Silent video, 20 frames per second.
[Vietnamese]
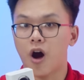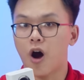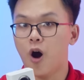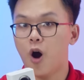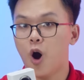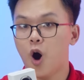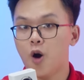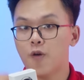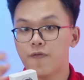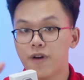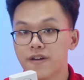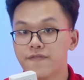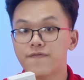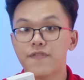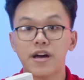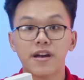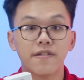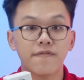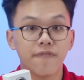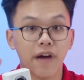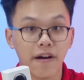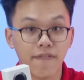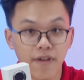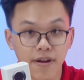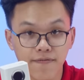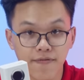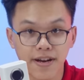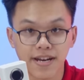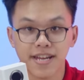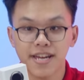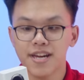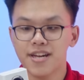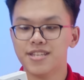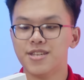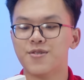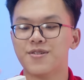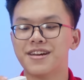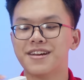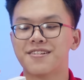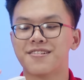đó vân vân và vân vân,
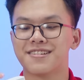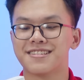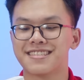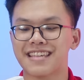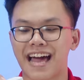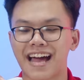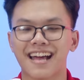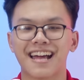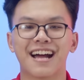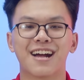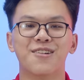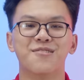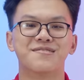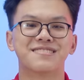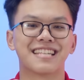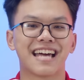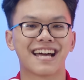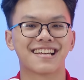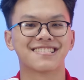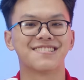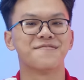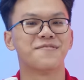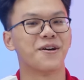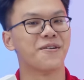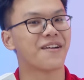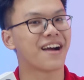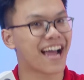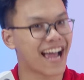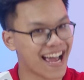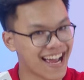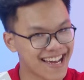nhiều khi còn sạc cả cục sạc dự phòng